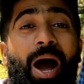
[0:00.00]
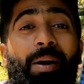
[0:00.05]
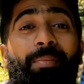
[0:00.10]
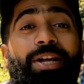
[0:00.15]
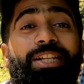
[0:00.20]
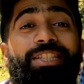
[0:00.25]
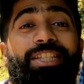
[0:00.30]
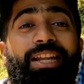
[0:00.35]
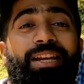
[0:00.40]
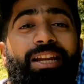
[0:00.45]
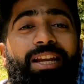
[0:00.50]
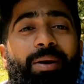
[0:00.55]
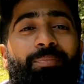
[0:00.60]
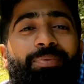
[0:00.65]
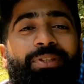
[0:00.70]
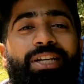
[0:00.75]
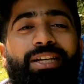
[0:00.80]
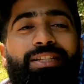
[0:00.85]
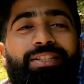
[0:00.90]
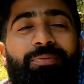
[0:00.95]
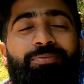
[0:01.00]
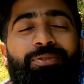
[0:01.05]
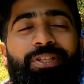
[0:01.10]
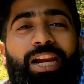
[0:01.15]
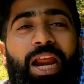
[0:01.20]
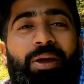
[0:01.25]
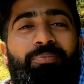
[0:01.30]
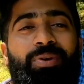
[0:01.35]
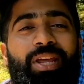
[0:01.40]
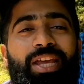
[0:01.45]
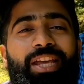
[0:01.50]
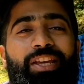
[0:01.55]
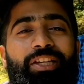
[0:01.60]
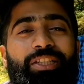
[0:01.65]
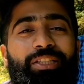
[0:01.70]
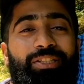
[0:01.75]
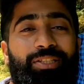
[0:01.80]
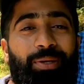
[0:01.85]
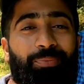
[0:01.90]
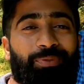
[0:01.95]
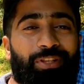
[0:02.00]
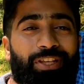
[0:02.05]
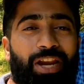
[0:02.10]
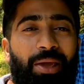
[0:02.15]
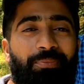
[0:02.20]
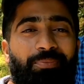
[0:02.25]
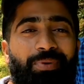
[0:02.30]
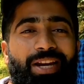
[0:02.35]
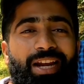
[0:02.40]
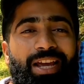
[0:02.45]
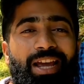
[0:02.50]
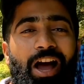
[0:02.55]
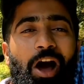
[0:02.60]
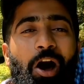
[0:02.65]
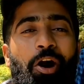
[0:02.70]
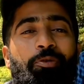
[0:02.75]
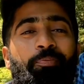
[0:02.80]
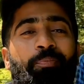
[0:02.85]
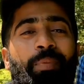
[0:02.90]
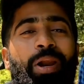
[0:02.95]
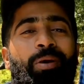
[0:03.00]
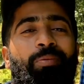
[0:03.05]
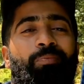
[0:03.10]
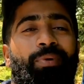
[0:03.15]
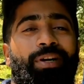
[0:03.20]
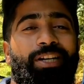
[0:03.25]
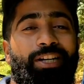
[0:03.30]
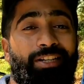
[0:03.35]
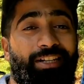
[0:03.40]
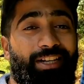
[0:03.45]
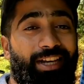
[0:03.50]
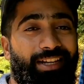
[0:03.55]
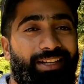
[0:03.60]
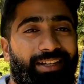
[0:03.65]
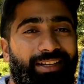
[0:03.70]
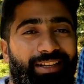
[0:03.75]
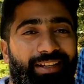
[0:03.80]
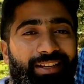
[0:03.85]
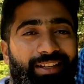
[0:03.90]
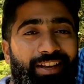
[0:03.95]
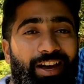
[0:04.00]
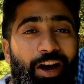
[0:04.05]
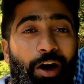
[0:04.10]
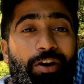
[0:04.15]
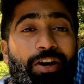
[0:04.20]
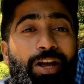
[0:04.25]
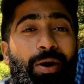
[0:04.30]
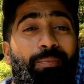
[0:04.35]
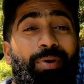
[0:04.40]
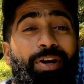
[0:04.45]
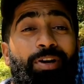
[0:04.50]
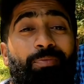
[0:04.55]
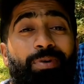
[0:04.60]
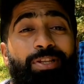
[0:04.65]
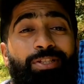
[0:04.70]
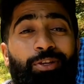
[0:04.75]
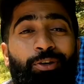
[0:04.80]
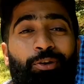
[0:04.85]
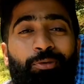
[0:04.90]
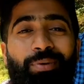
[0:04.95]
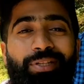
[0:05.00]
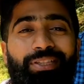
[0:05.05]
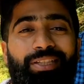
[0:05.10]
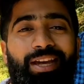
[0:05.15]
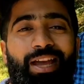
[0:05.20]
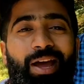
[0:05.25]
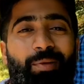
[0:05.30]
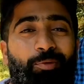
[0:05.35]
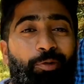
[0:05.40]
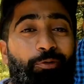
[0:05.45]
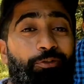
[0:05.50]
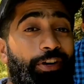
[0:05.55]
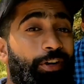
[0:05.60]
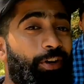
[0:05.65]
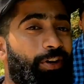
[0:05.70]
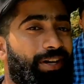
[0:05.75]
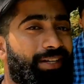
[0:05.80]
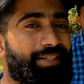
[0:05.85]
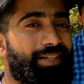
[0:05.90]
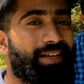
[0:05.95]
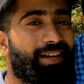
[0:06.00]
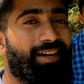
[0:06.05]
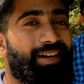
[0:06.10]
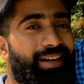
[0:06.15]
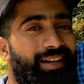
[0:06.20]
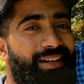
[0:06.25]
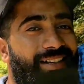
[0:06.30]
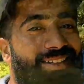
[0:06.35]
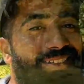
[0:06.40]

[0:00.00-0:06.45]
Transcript: हमारा चैनल अभी तक सब्सक्राइब नहीं किया तो सब्सक्राइब करें और बेल बटन क्लिक करें और कमेंट में ज़रूर बताएं आपको वीडियो कैसा लगा